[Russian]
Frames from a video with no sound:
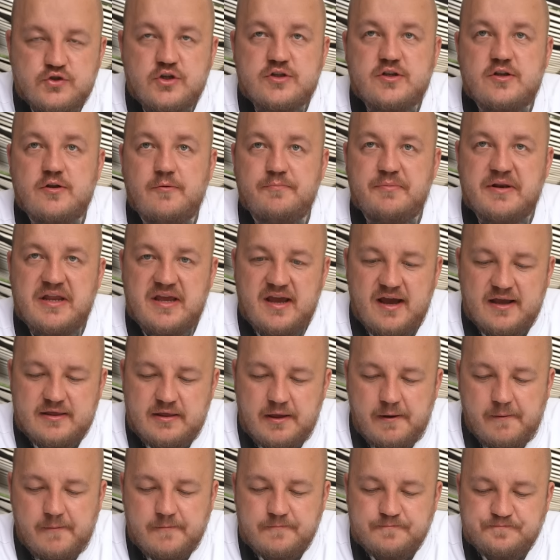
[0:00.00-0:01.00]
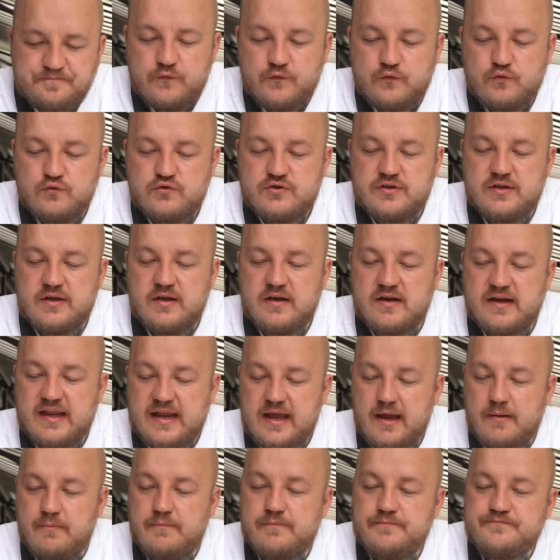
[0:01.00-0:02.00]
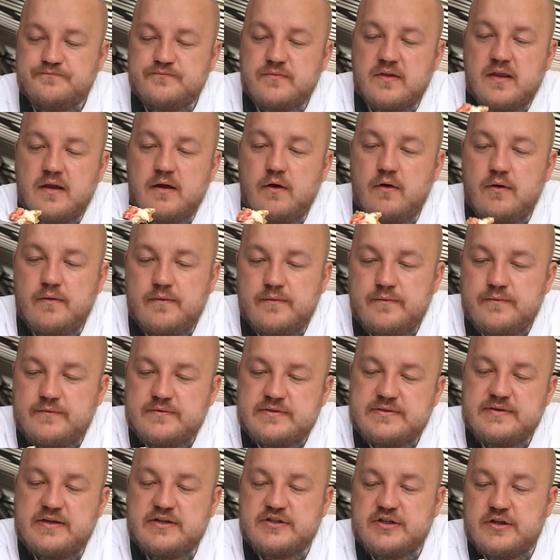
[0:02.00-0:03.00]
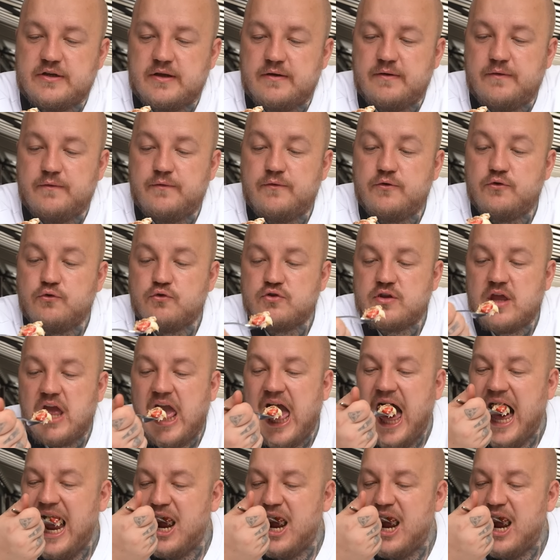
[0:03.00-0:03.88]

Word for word: есть оно приятное, вкусный Крем, свежие фрукты.